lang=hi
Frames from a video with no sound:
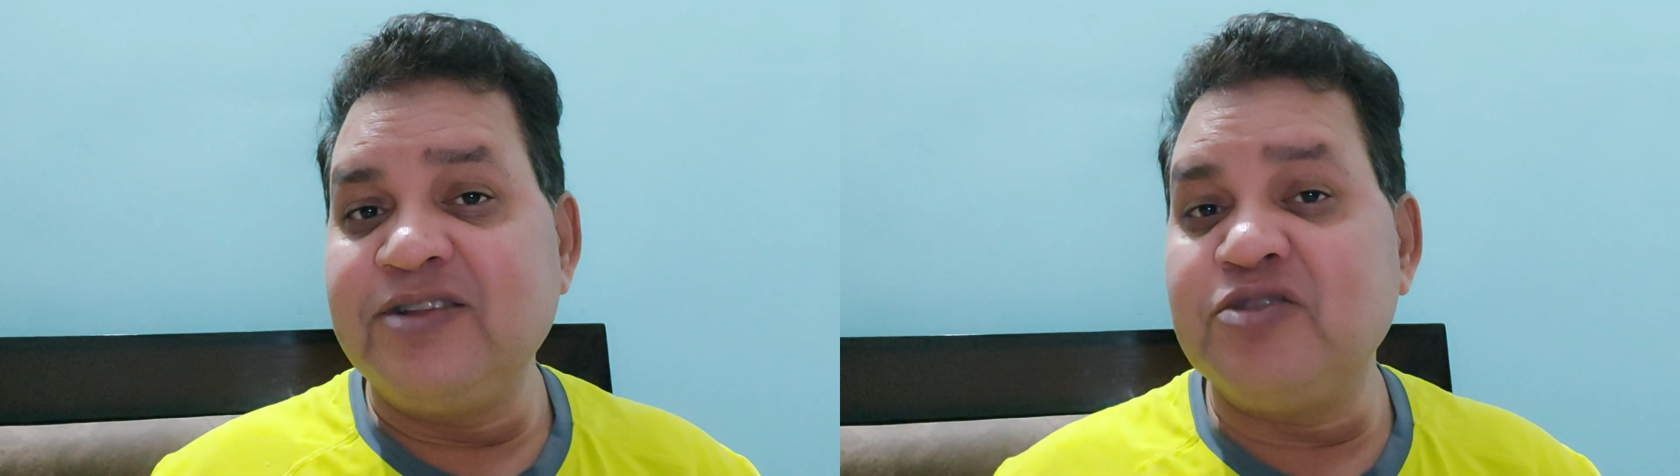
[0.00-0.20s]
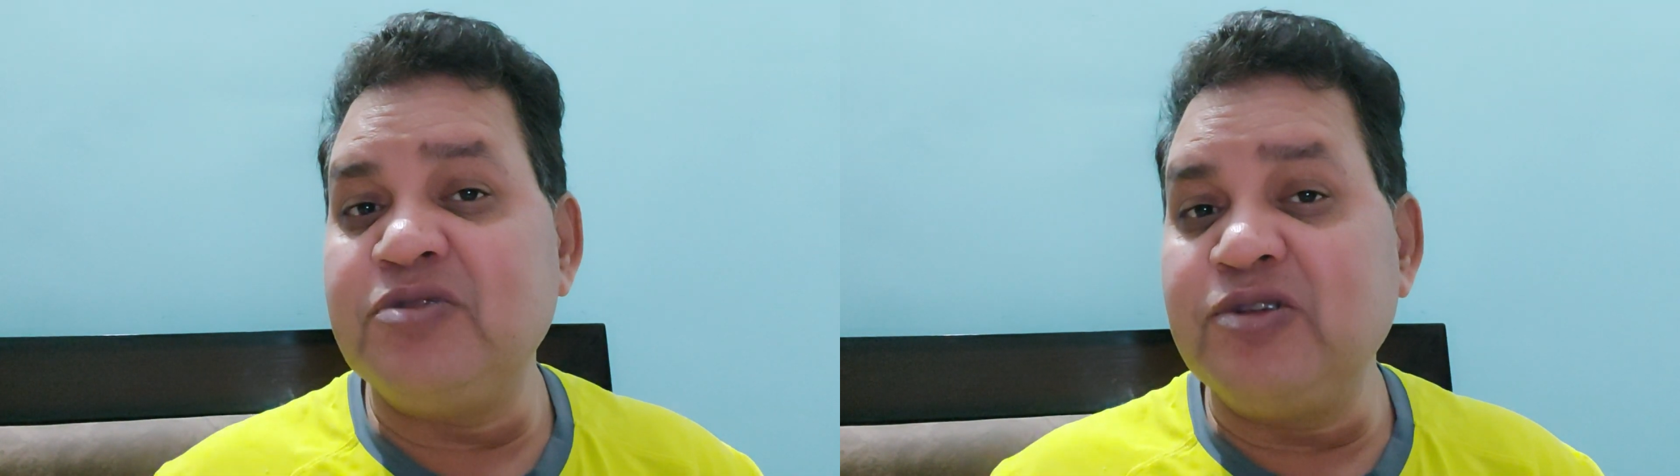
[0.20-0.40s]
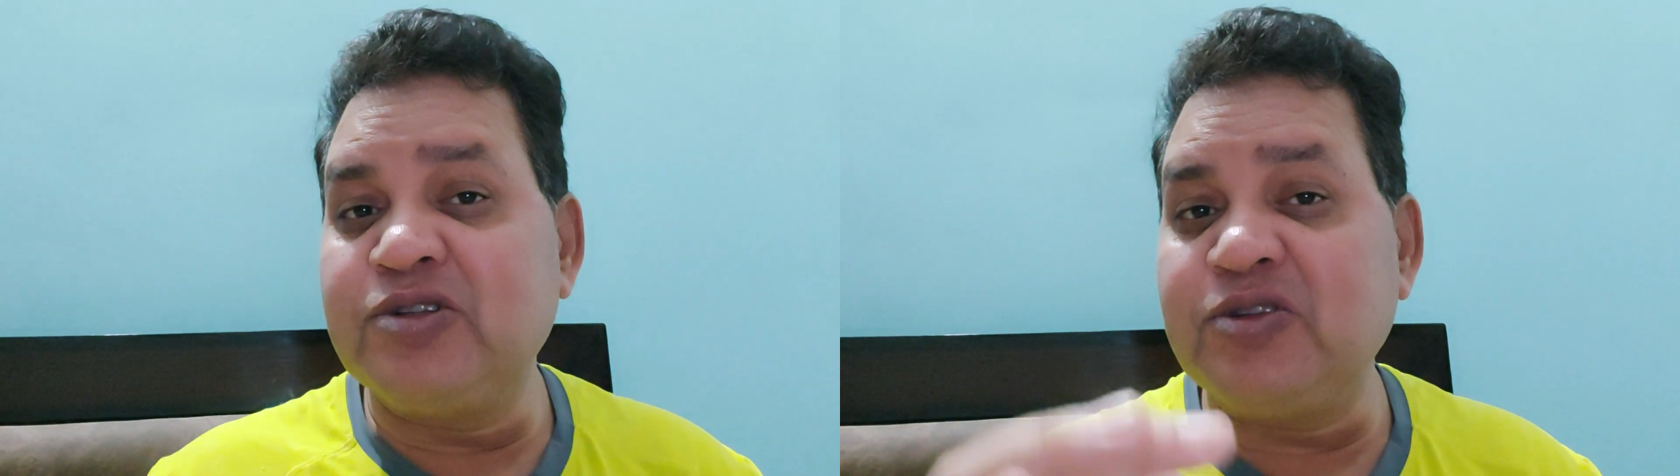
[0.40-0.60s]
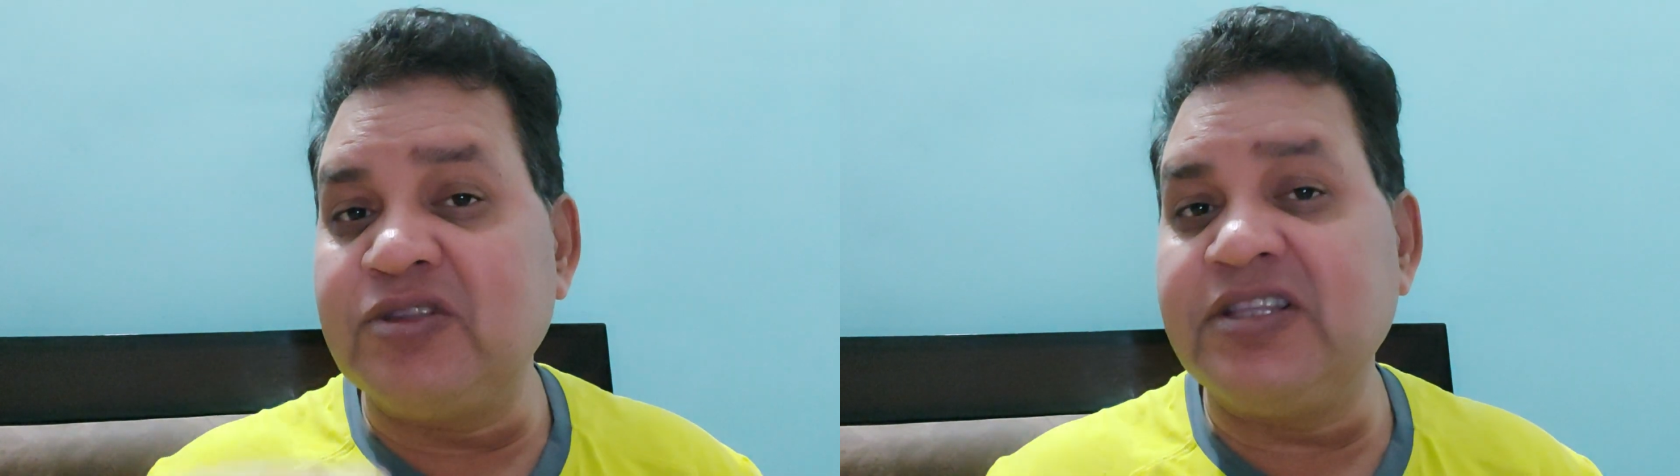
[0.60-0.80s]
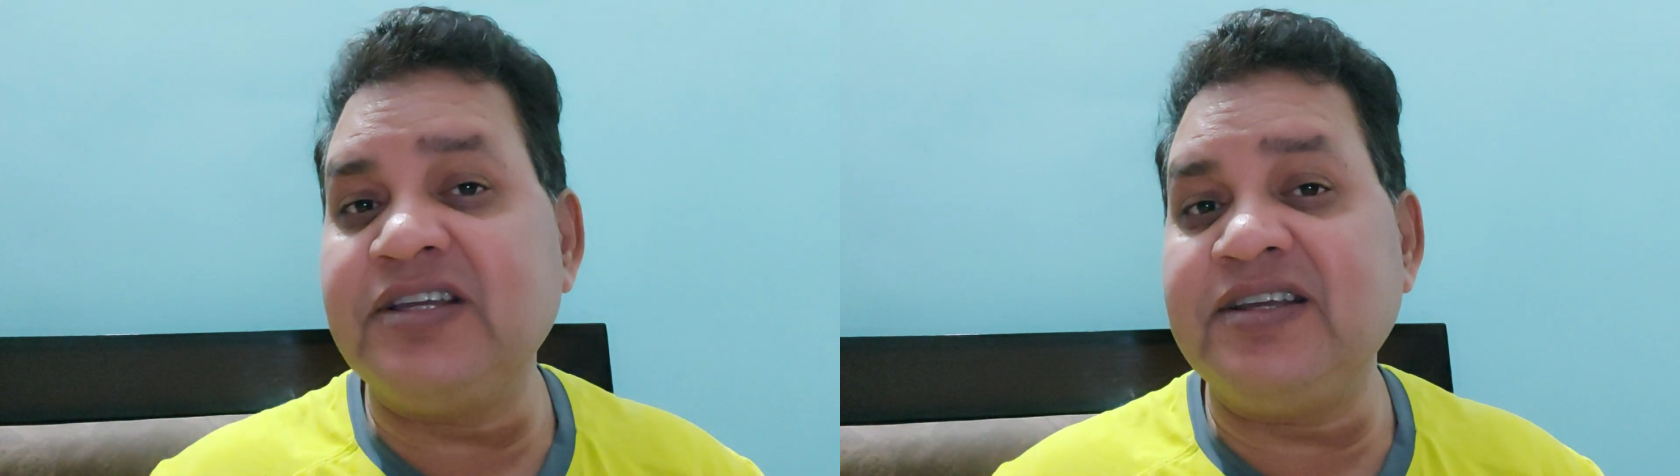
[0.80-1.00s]
तुम्हें लोग
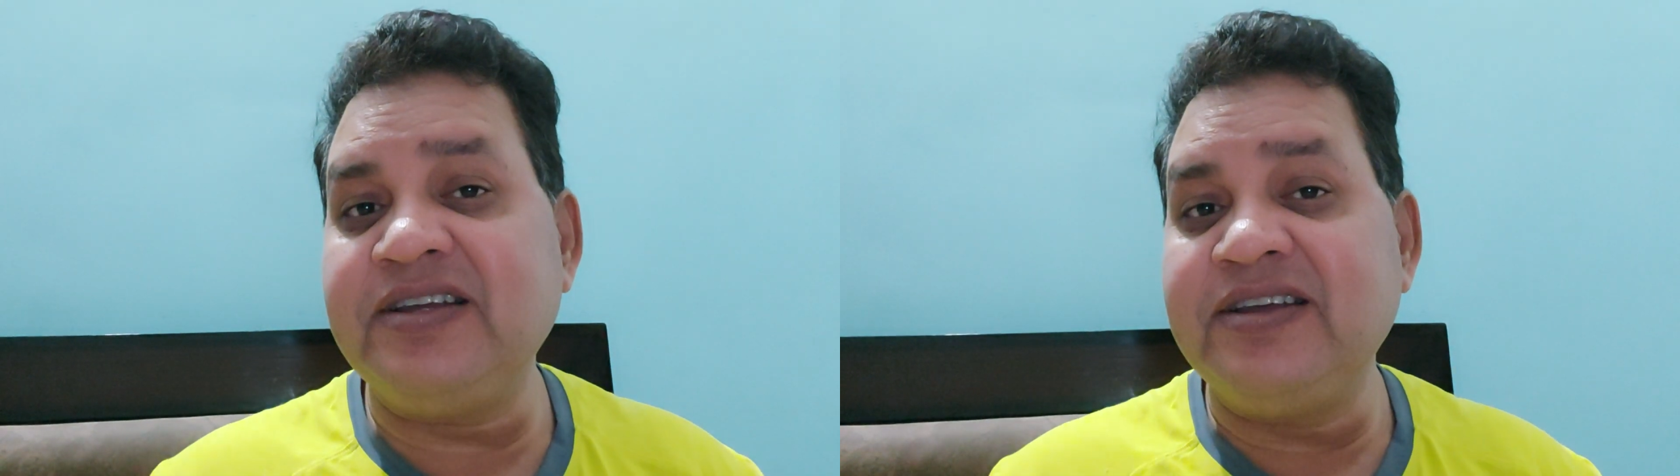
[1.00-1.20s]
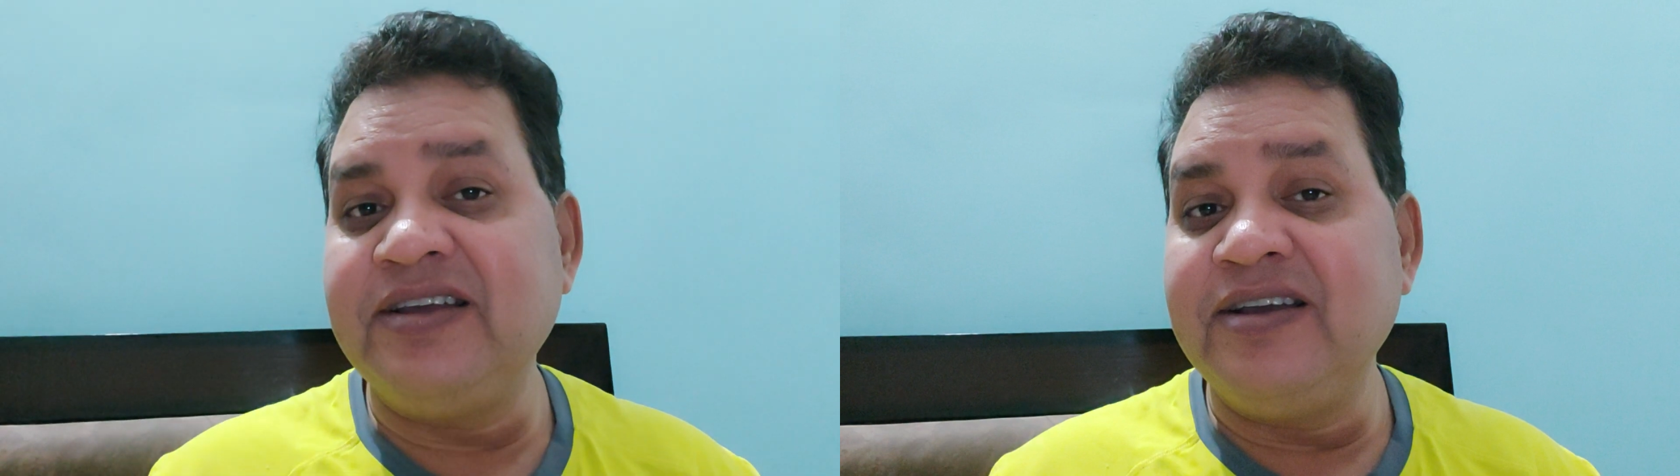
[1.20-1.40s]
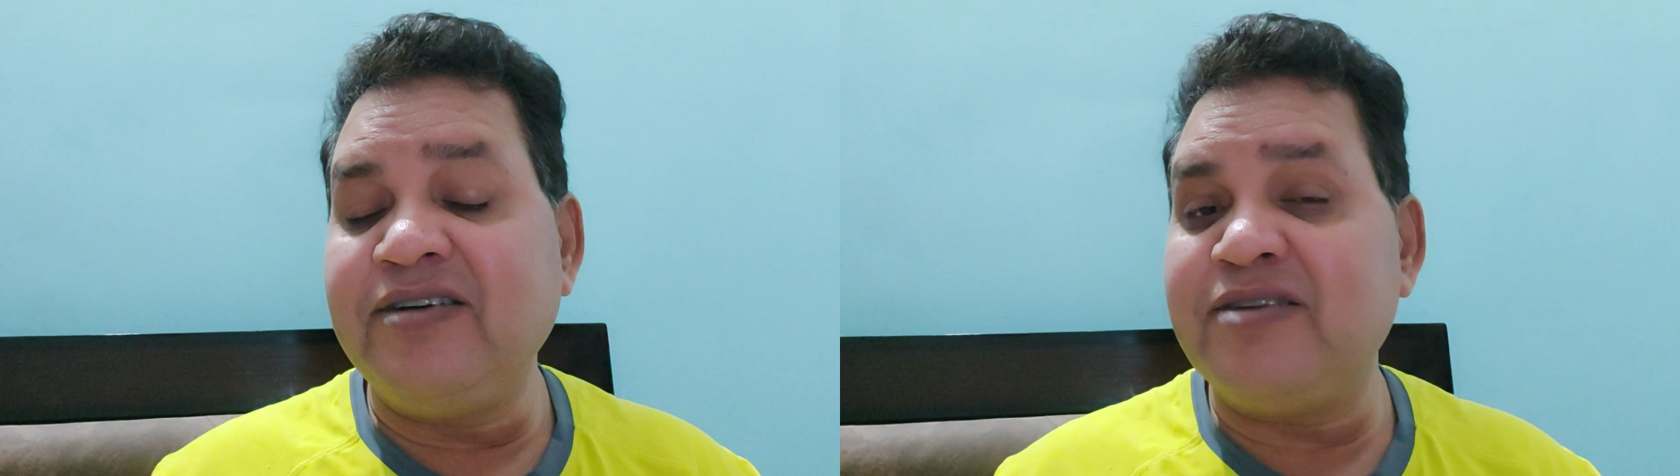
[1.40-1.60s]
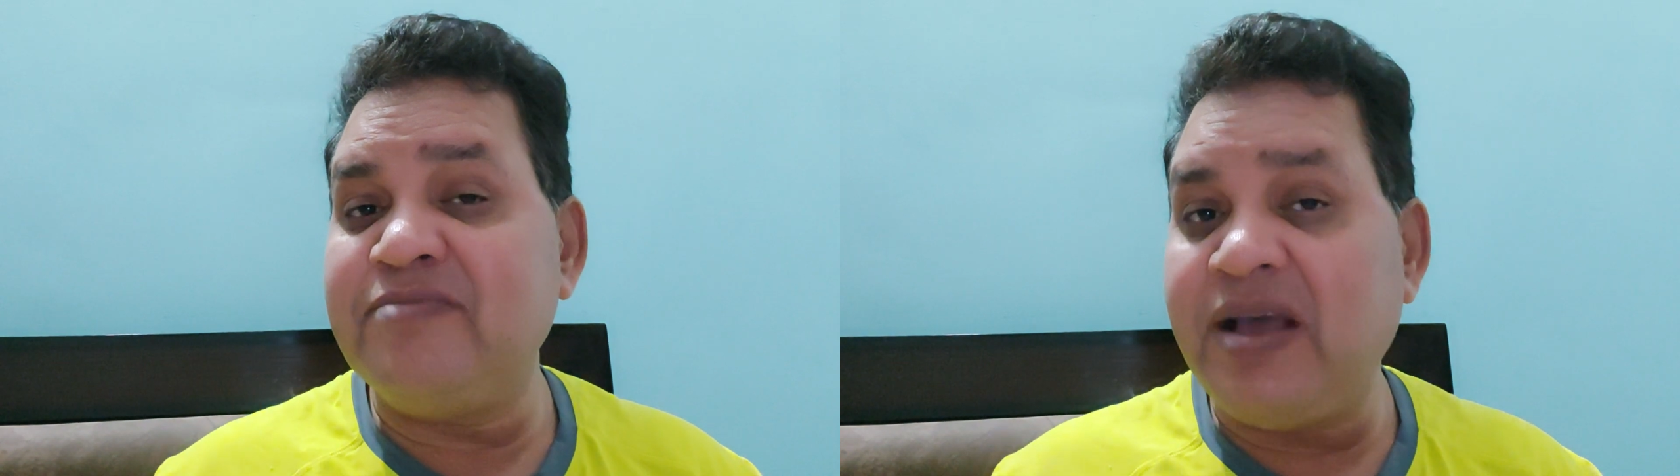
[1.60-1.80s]
सुनते हैं और